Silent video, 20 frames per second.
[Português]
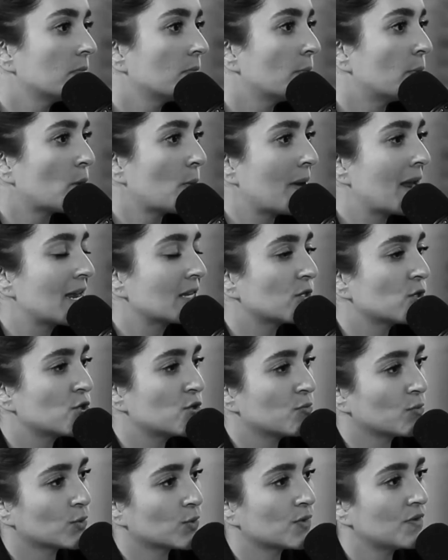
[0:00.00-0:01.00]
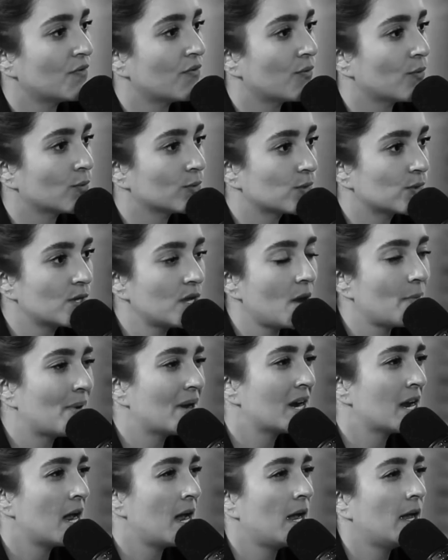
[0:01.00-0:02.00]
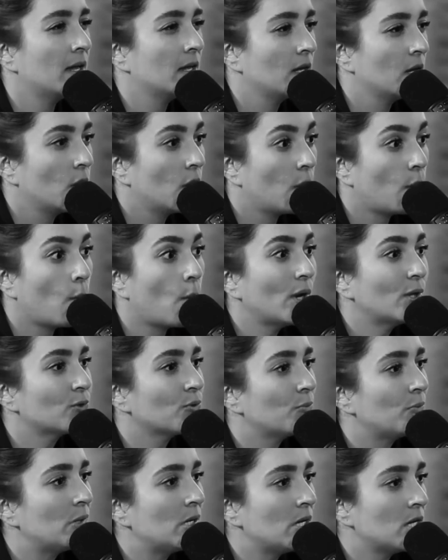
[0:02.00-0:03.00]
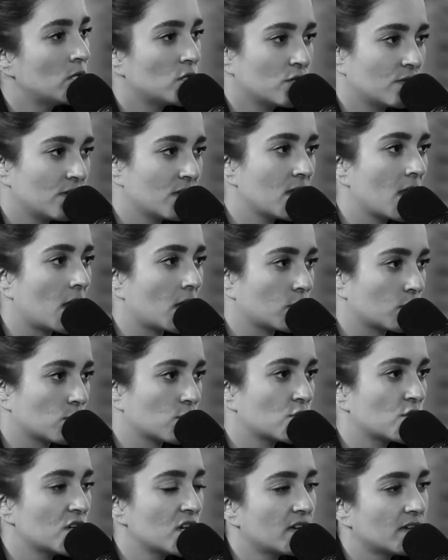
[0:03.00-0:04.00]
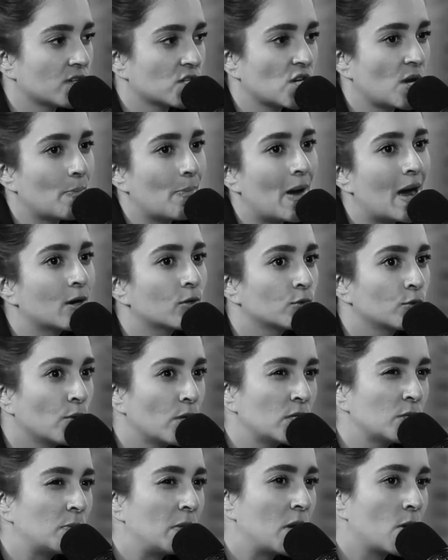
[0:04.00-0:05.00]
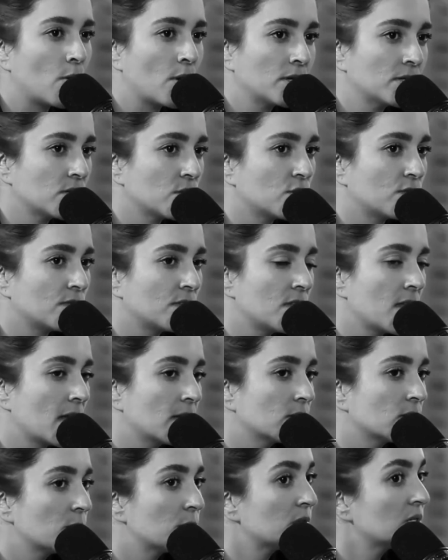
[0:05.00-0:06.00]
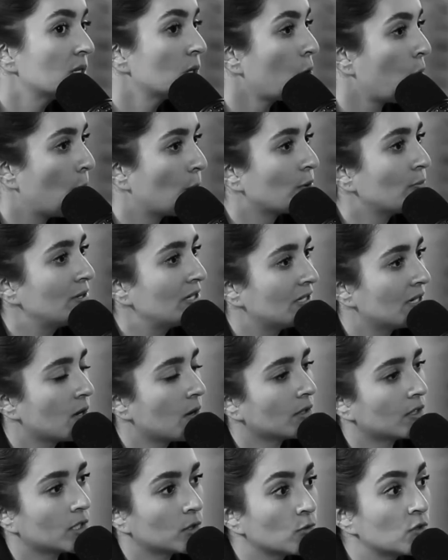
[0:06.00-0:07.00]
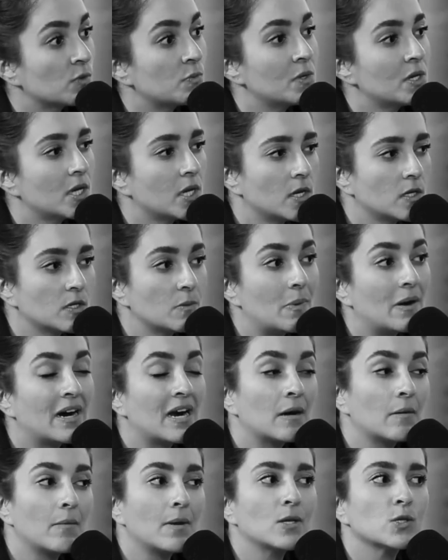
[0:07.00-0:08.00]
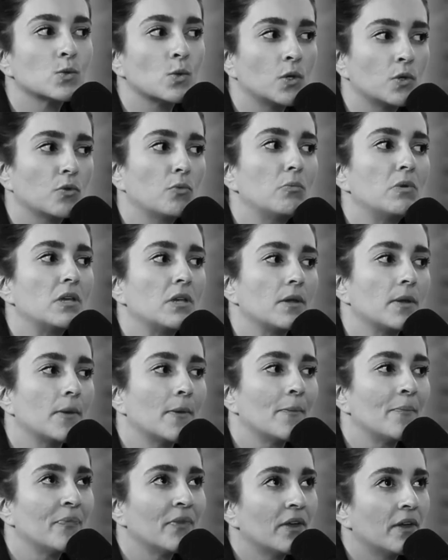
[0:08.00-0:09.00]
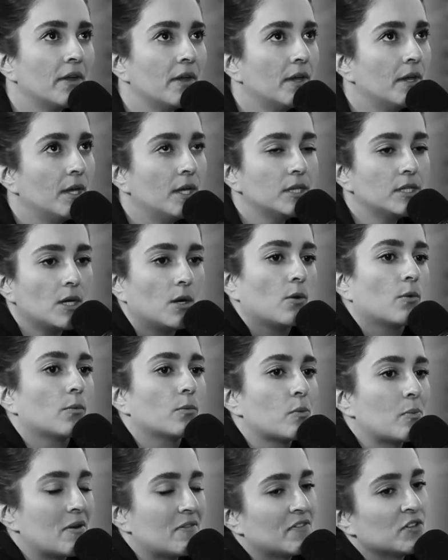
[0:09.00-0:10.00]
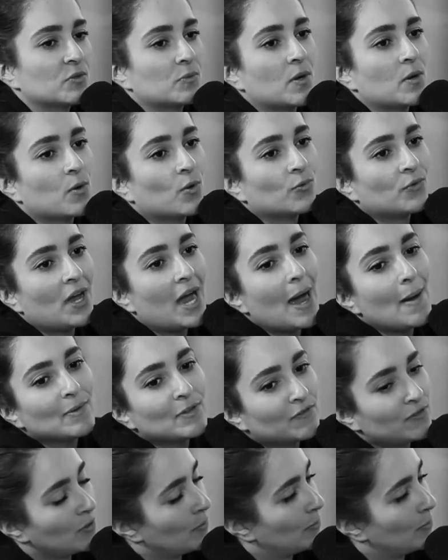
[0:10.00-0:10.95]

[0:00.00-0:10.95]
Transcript: promessas de mundos e fundos que ia pagar 8 bi em dividendos. Tinha já pago 2 bilhões em dividendos e se comprometeu até 2015 pagar mais 8 bi. Então, meu pai fez uma conta rápida e falou: